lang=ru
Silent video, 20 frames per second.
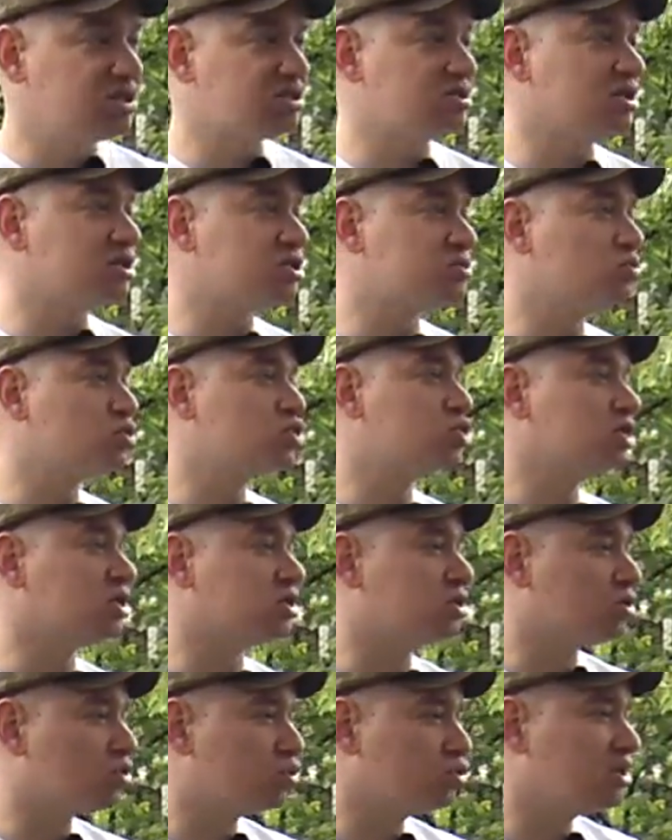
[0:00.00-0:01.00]
Слышь,
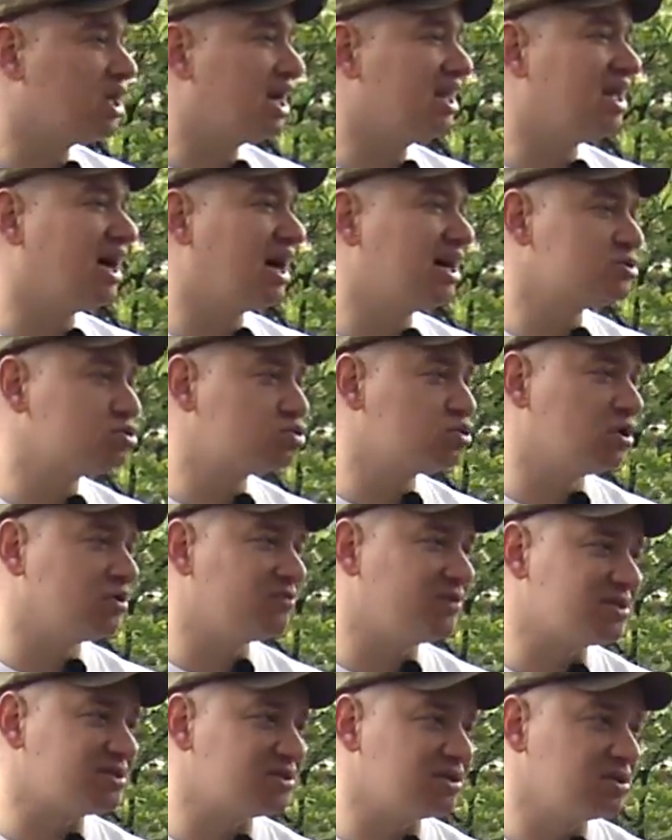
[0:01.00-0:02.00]
мужик, ты куда на
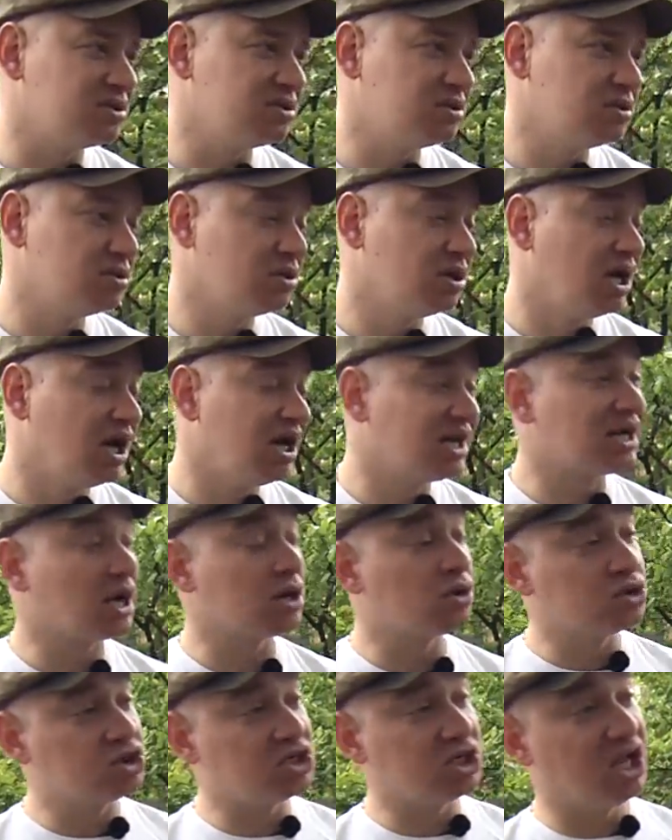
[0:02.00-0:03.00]
газон вас?
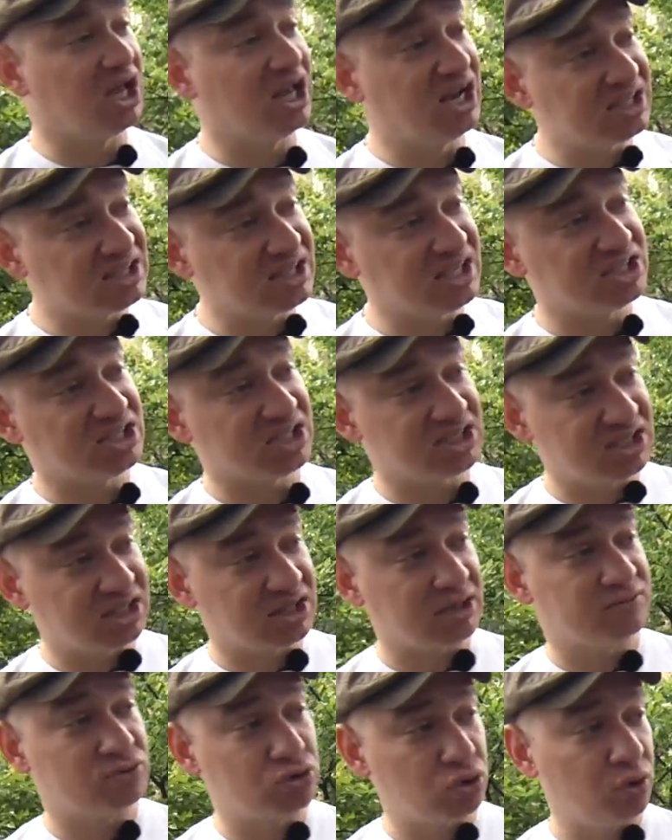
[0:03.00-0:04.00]
Короче, или ты сейчас
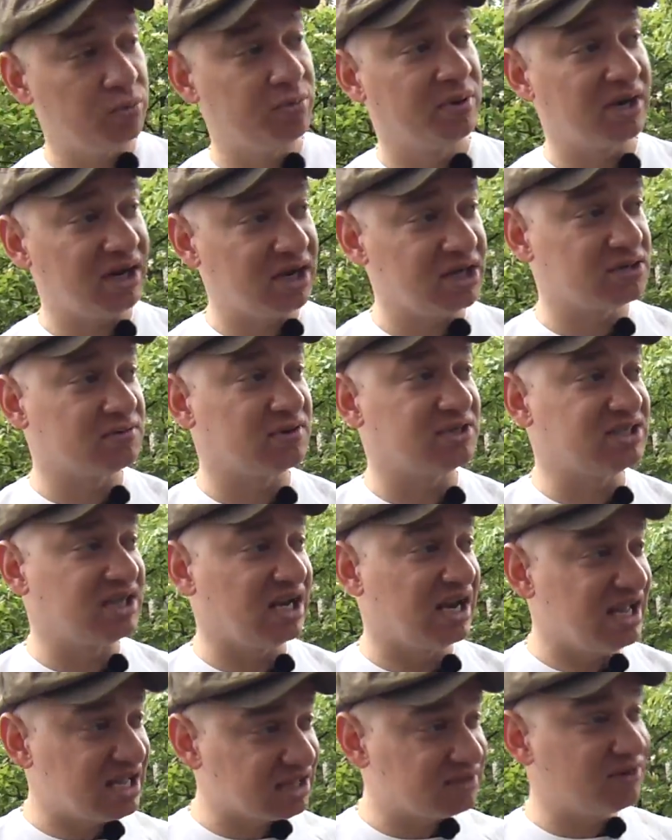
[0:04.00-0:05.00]
это все убираешь, Вася,
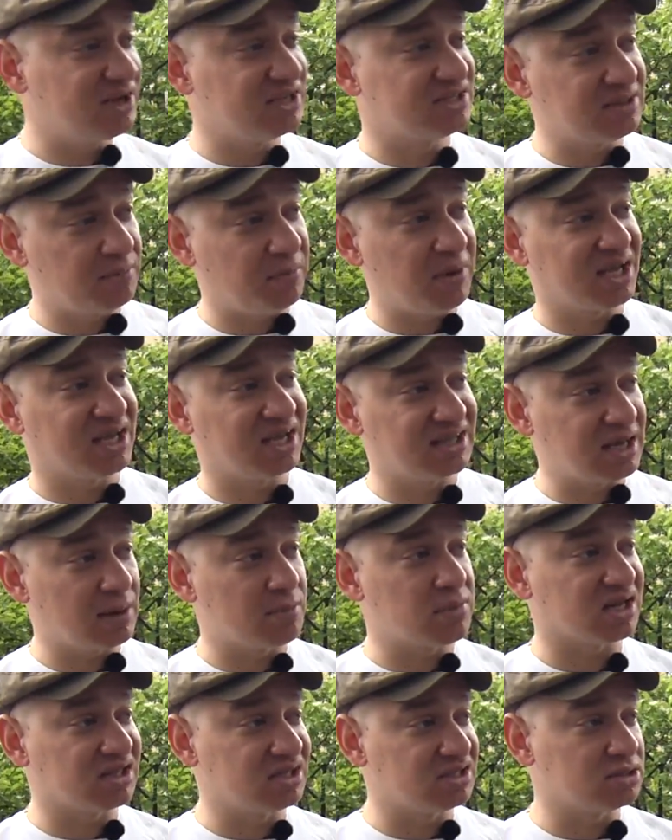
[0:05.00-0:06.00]
или я твоей собаке это
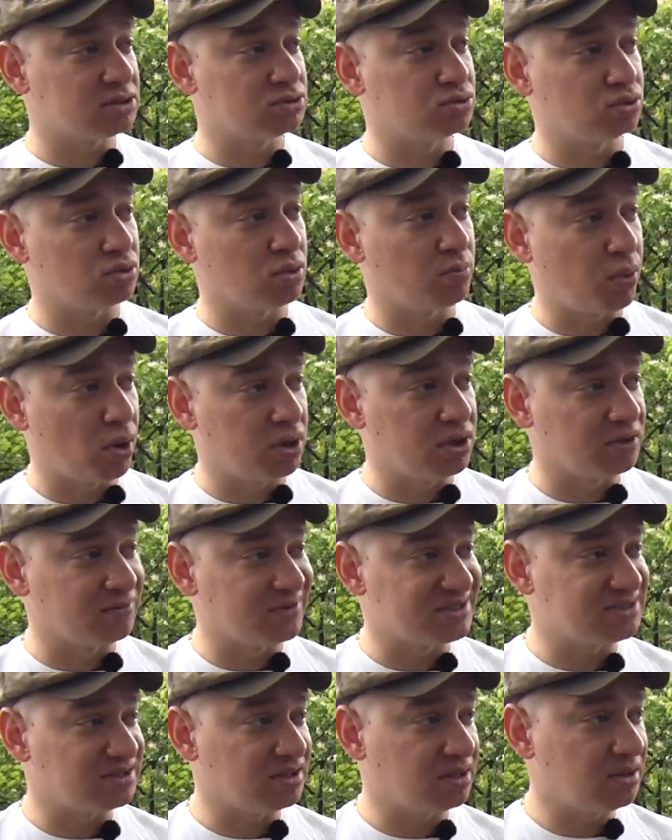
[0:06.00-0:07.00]
обратно засуну. Понял,
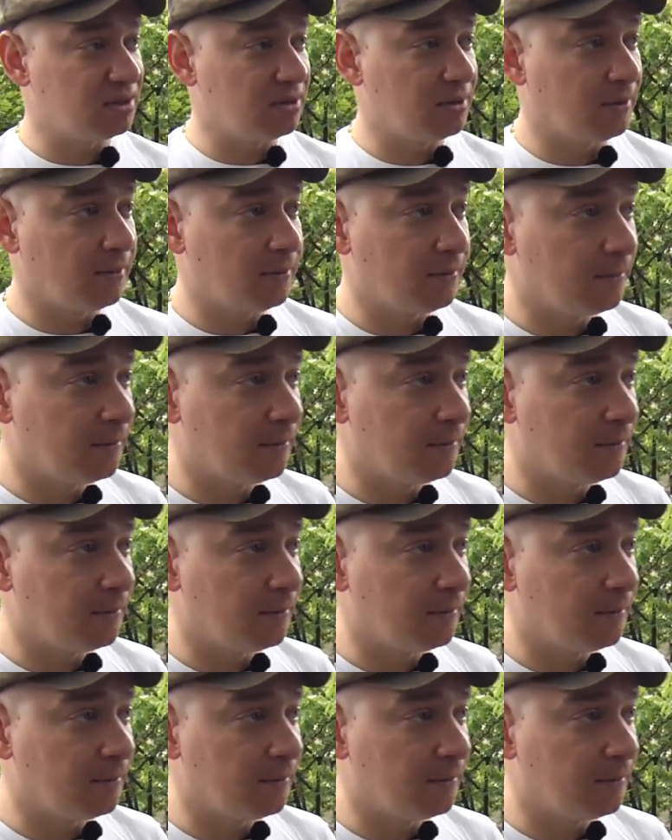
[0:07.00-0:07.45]
Вася?